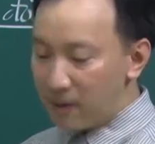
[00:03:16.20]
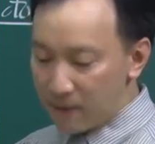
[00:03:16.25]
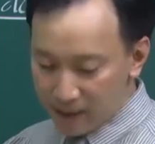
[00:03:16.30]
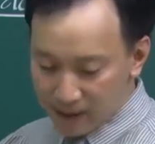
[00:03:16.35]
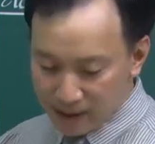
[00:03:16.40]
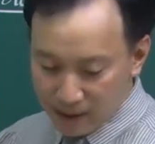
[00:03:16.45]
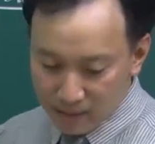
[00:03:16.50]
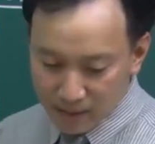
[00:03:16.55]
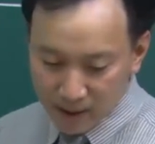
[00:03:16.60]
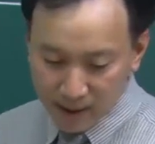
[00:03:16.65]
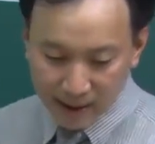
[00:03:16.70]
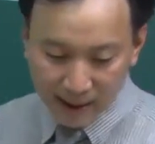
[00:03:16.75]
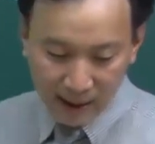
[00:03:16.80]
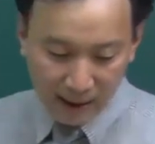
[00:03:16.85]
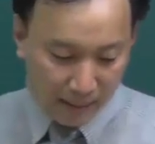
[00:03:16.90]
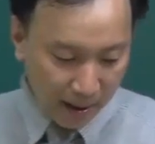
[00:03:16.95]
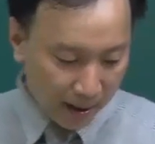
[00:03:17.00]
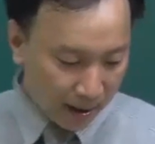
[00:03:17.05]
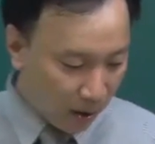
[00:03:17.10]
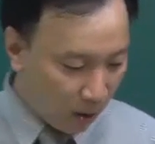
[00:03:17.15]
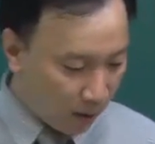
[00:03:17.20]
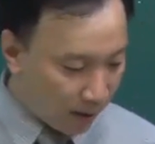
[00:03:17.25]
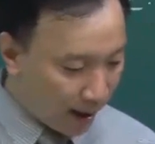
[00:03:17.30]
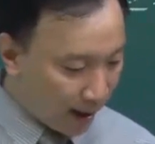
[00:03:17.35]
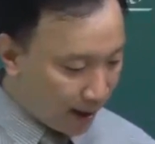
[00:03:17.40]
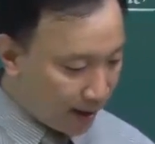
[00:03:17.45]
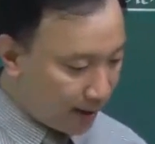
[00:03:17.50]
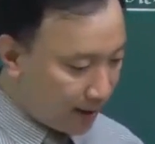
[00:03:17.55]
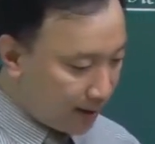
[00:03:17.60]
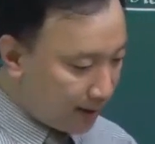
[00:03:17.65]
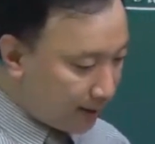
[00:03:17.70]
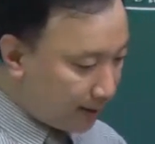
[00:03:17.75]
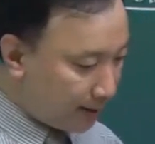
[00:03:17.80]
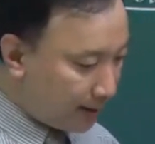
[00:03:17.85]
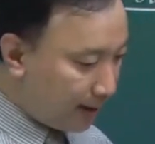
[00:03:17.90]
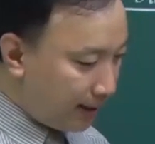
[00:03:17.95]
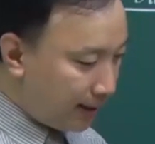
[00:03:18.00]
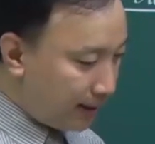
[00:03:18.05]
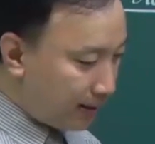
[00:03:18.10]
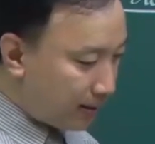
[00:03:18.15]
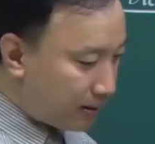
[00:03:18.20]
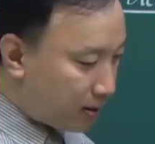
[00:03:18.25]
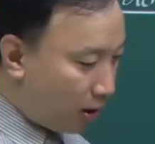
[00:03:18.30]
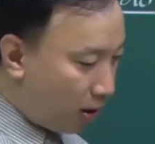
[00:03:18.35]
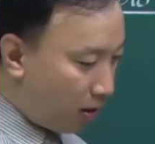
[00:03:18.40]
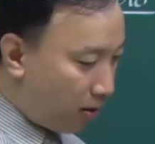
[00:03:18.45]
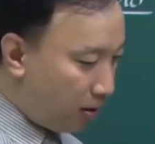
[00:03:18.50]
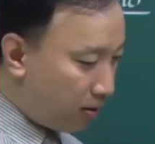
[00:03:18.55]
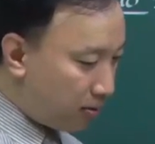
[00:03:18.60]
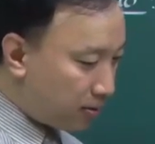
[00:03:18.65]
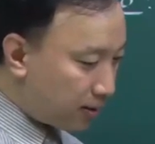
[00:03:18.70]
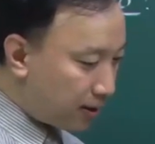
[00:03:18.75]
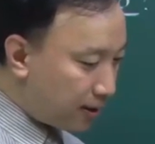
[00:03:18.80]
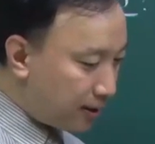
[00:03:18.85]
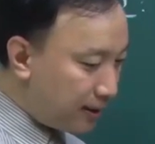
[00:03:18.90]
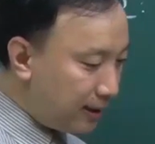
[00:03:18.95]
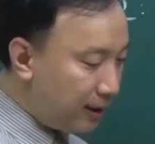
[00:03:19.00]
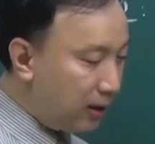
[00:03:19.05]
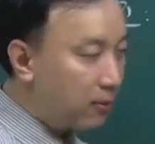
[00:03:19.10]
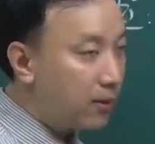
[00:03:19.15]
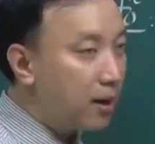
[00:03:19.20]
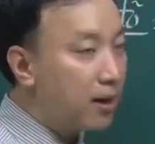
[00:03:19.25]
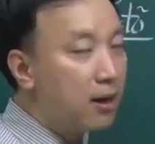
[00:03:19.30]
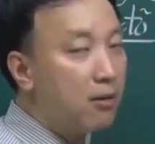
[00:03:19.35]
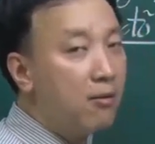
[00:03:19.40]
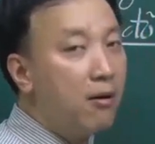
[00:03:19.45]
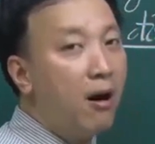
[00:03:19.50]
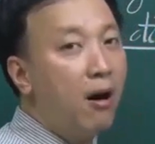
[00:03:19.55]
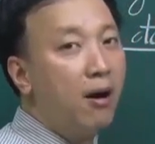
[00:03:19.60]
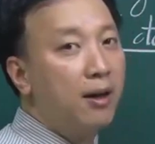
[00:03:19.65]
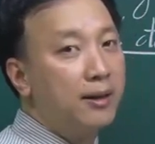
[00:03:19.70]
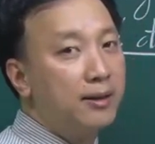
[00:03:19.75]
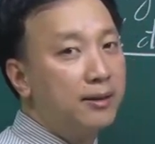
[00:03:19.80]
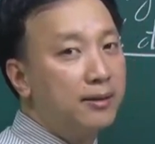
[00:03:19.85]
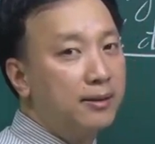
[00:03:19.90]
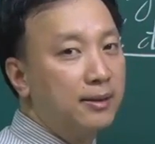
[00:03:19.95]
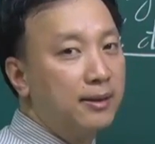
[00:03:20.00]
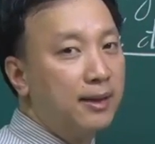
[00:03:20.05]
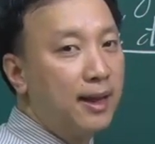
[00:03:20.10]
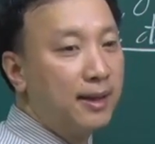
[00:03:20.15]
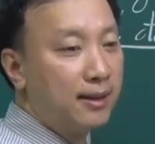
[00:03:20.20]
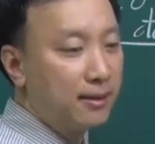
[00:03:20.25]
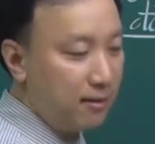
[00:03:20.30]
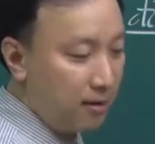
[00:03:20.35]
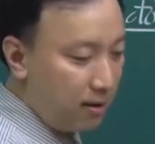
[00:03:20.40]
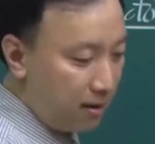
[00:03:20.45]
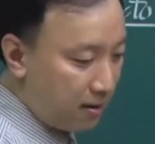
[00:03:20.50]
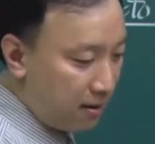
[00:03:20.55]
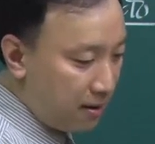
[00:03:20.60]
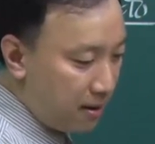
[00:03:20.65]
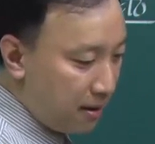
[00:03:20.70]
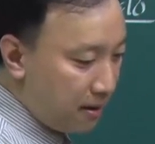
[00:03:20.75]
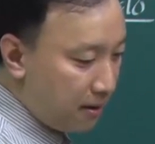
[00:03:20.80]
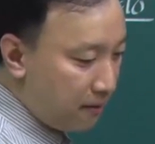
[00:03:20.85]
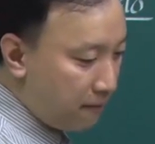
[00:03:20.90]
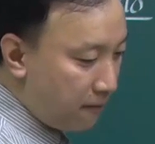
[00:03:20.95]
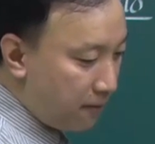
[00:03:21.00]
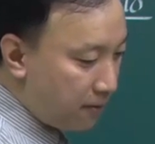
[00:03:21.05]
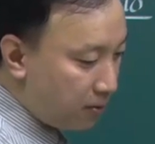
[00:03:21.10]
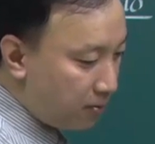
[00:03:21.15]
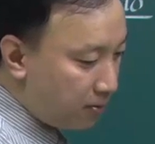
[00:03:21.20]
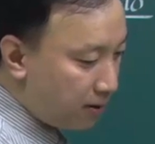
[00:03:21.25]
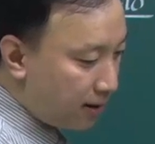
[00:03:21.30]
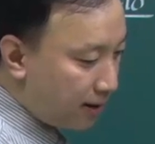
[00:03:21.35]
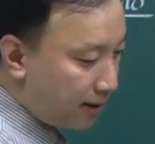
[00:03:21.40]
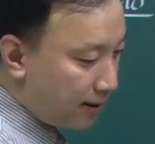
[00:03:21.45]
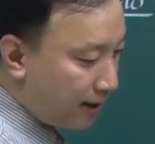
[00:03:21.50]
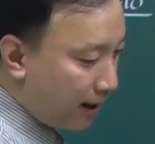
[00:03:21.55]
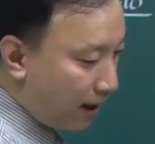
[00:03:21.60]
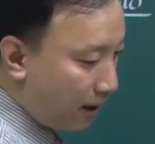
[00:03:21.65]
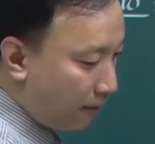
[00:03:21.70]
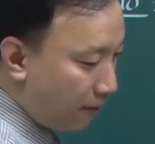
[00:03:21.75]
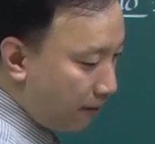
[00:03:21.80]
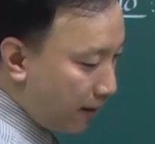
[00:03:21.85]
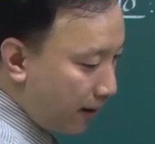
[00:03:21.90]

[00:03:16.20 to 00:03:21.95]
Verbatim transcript: và trong các kỹ năng bản đồ này thì có rất nhiều các câu hỏi người ta khai thác được ví dụ như kỹ năng